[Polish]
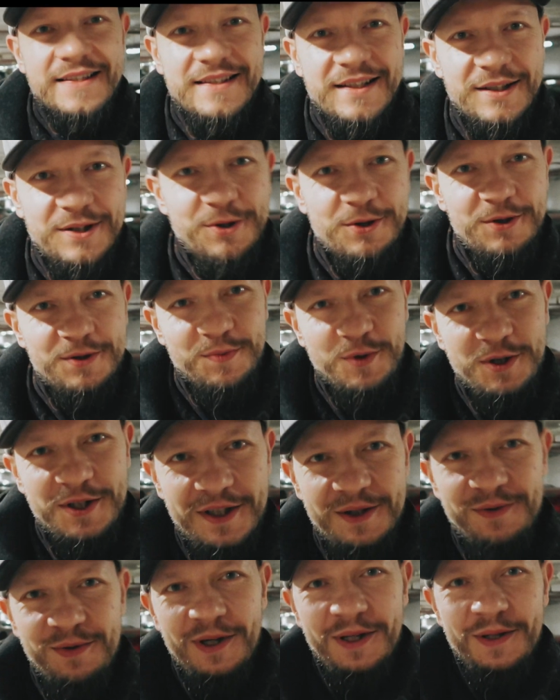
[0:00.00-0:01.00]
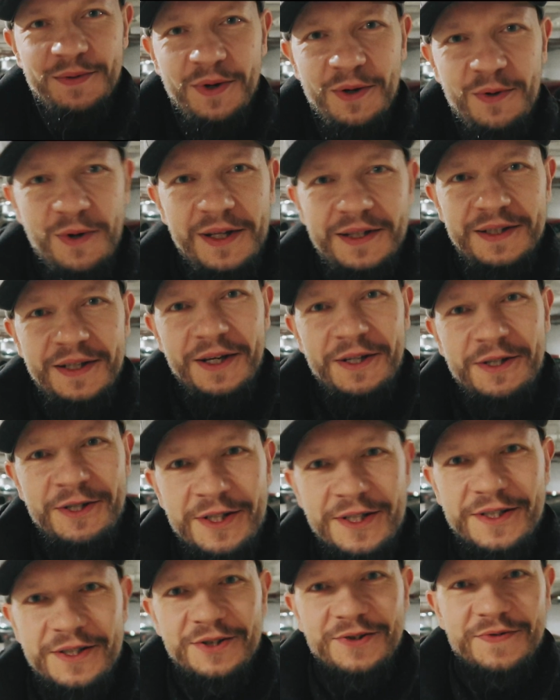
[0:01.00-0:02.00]
Za to rozmycie tła chyba
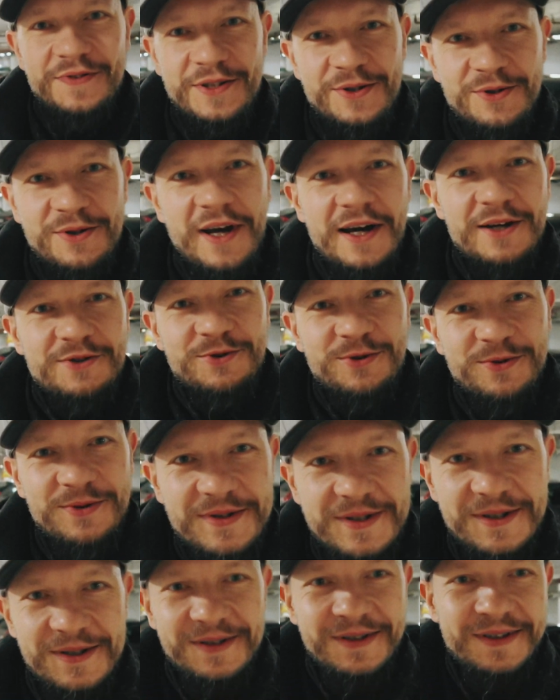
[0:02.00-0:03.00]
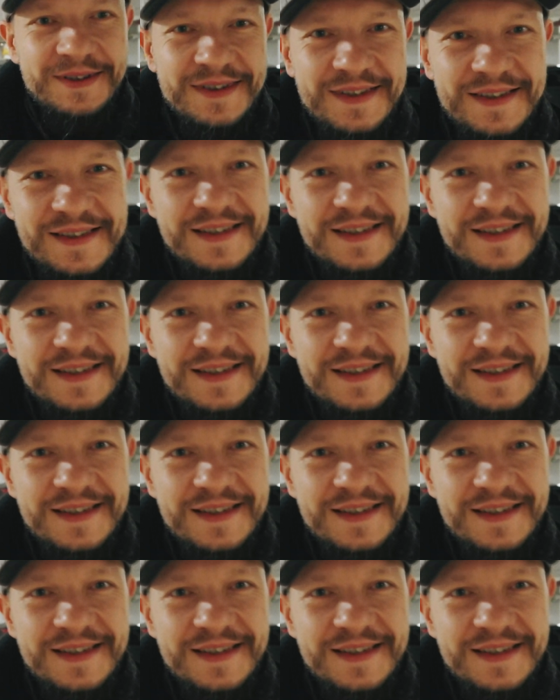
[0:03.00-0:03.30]
ładniejsze niż w Soniaczu, co?